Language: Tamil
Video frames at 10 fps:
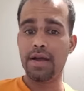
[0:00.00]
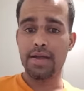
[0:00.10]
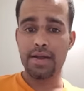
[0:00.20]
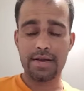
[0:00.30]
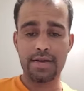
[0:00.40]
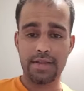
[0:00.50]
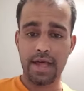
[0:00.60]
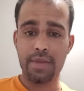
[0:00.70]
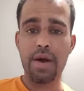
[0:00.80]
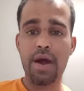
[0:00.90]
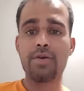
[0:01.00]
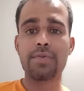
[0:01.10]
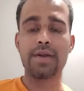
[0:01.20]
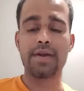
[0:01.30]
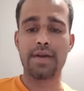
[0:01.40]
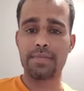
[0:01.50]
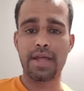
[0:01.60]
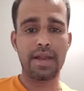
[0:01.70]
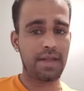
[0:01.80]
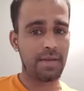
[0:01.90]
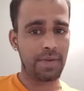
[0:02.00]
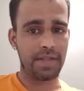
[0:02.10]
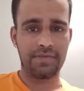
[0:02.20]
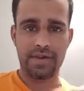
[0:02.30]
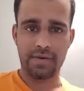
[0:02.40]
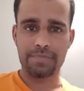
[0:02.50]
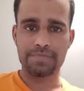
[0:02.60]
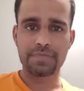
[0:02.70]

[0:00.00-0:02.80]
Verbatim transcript: இருக்குது தரமாகவும் இருக்குது என்பதை நீங்கள் பதிவிடணும்